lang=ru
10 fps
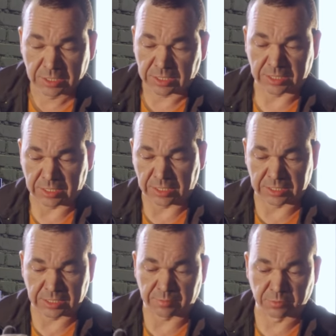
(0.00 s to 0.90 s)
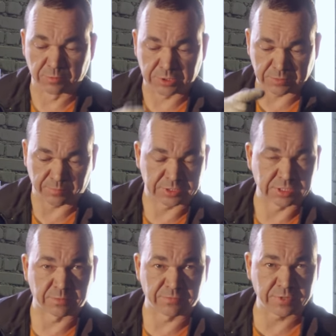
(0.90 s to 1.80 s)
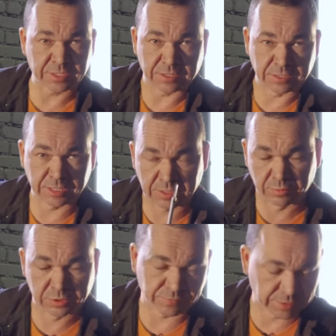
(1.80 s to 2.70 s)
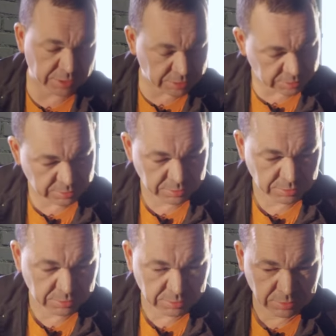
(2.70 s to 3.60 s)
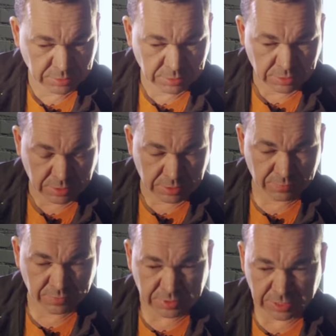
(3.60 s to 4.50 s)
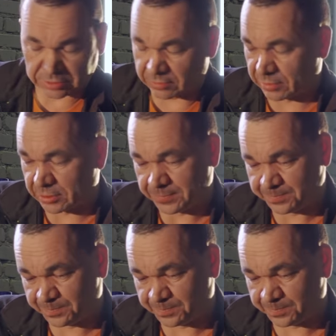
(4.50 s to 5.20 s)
А, она обломится под самый верх и надо будет сверлить и вытаскивать.